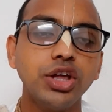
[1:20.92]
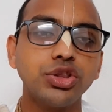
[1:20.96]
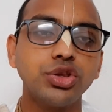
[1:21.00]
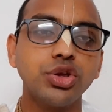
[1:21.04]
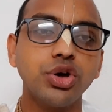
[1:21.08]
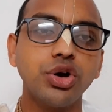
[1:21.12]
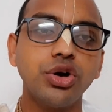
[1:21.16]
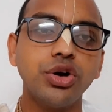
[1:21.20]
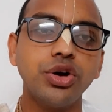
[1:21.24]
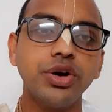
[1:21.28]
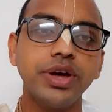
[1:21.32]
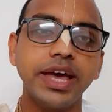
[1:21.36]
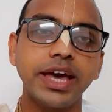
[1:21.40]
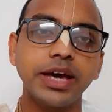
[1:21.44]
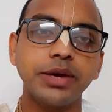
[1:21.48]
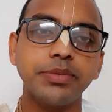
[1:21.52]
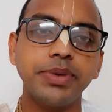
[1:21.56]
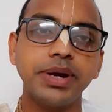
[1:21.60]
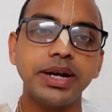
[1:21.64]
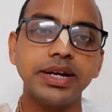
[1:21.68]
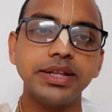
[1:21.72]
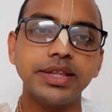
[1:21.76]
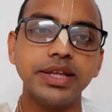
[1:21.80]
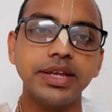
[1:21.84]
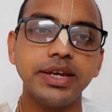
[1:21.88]
তো
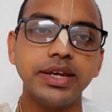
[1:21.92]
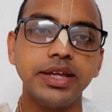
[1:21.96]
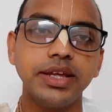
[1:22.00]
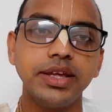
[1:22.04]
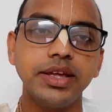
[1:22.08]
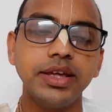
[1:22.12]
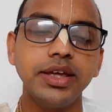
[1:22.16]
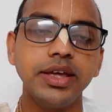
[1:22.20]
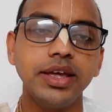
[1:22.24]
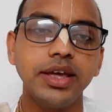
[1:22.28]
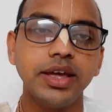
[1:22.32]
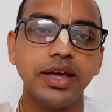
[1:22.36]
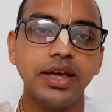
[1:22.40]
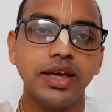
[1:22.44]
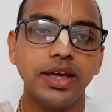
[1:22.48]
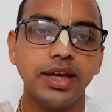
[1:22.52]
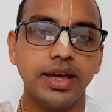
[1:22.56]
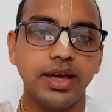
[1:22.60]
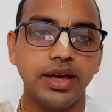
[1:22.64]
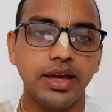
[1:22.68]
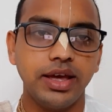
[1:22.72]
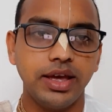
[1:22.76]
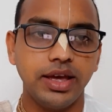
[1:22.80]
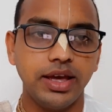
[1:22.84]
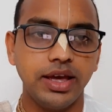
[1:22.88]
একবার তিনি
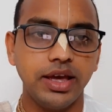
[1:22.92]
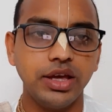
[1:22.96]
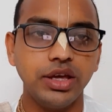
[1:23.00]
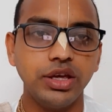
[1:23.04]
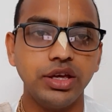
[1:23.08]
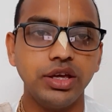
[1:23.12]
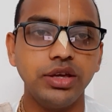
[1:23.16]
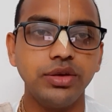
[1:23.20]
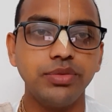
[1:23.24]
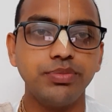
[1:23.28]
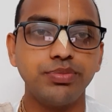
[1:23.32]
এই